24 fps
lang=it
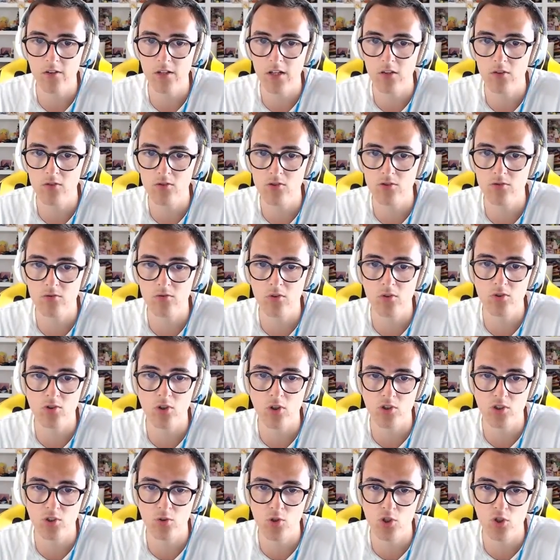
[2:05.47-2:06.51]
Ora, non, non
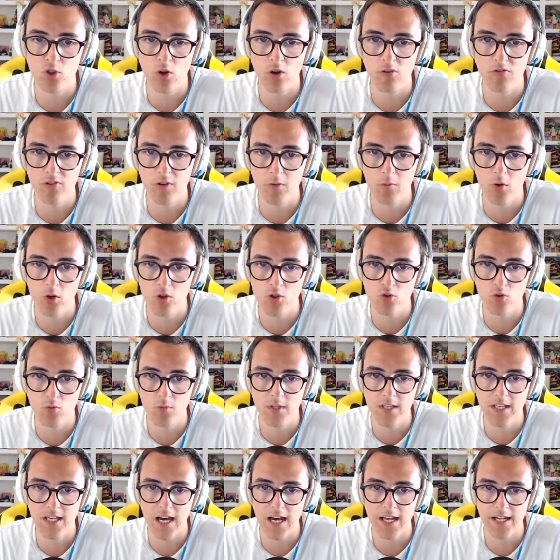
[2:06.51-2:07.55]
so se riuscirò a farmelo
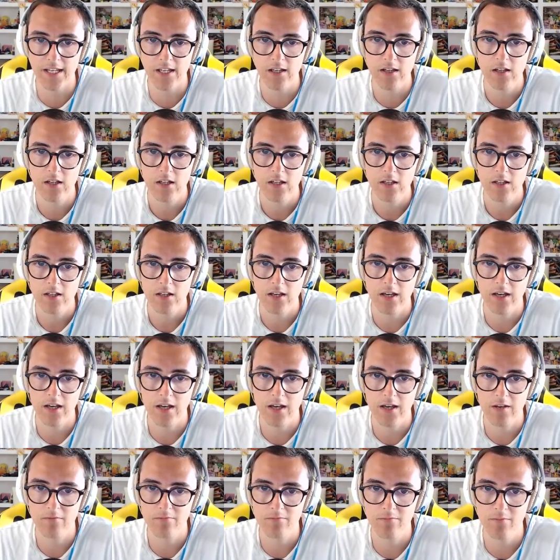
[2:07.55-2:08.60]
assomigliare,
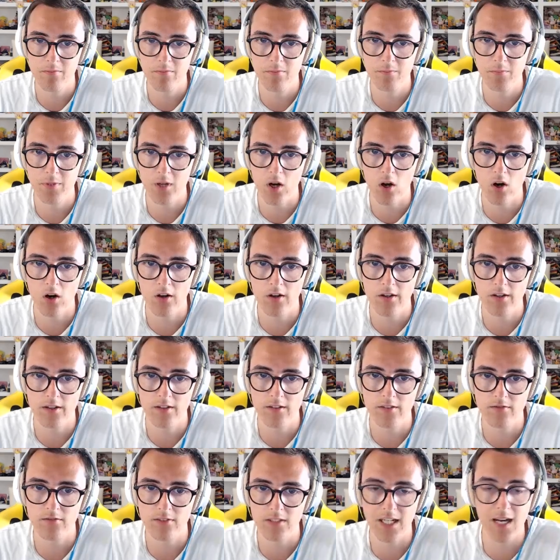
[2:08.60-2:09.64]
eh, però
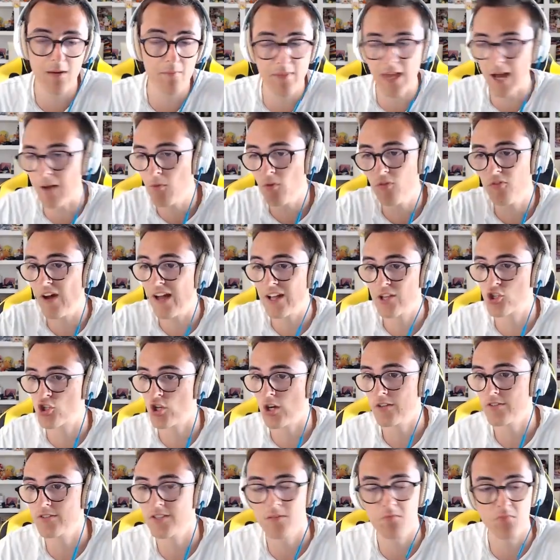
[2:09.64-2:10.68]
eh, cambiamo
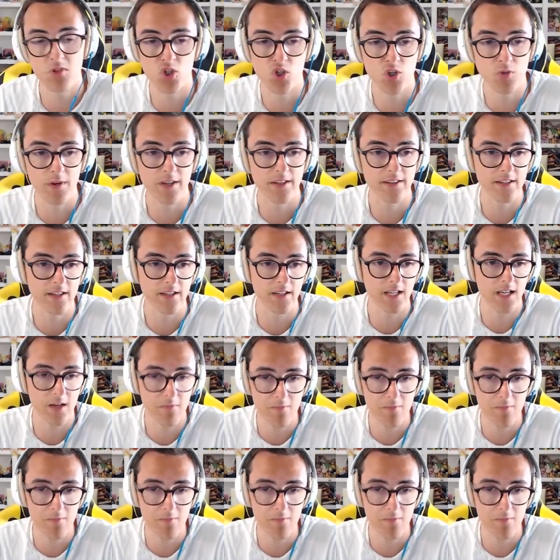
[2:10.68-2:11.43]
faccia, semplicemente.